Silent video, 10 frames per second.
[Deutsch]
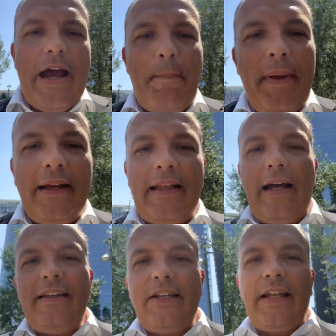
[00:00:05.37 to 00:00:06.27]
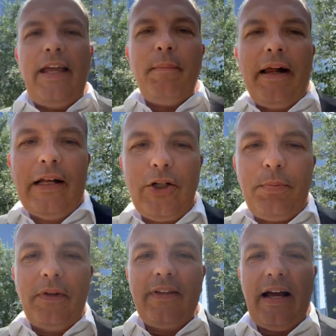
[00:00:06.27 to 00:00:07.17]
habe mir gedacht, ich drehe mal ganz
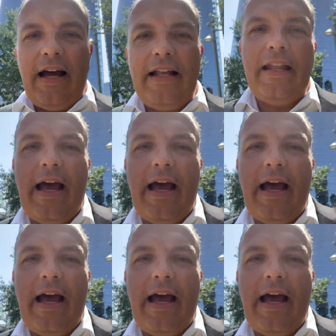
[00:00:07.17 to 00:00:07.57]
spontan